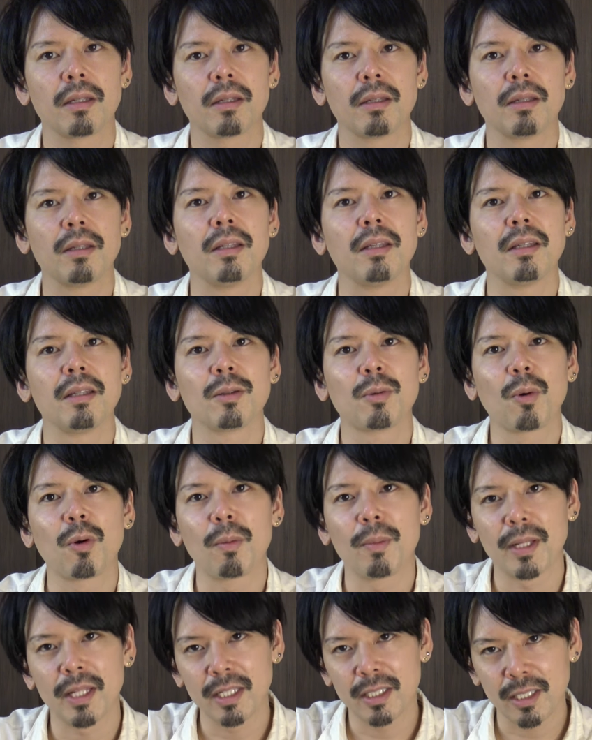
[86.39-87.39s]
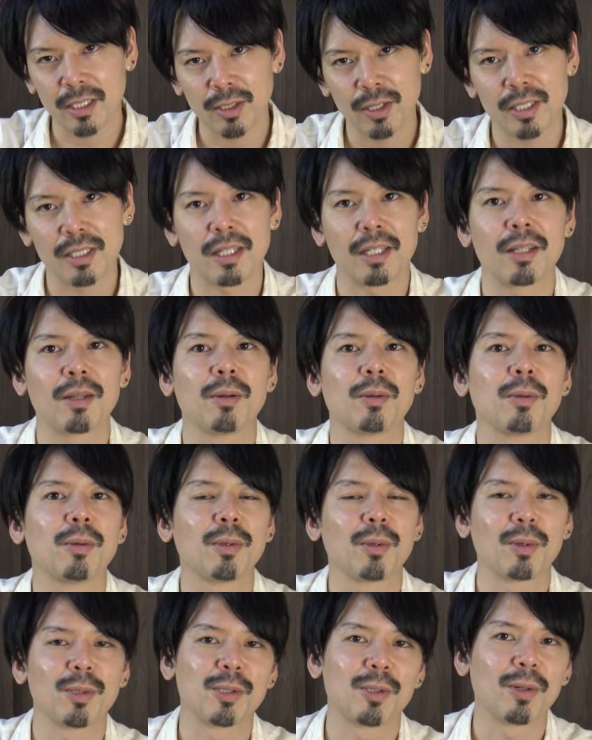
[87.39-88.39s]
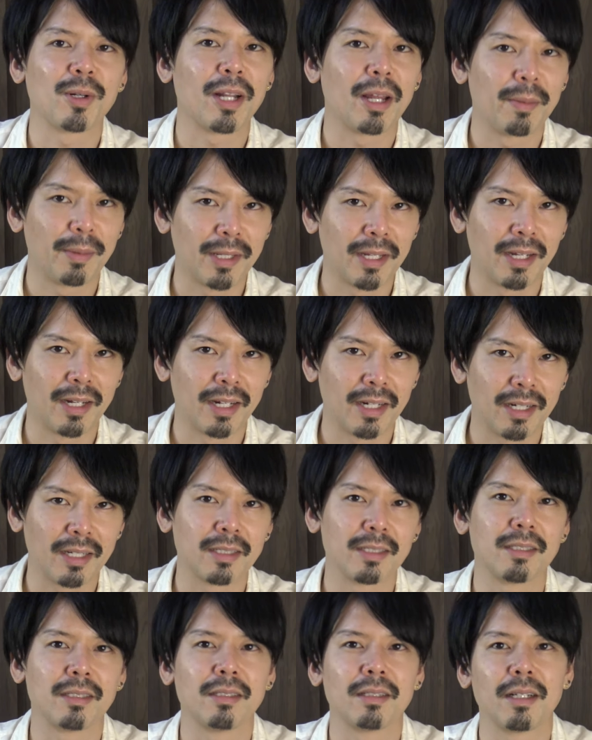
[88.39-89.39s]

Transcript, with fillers: いいとこまで行っちゃったやつは手の施しようがないみたいな感じ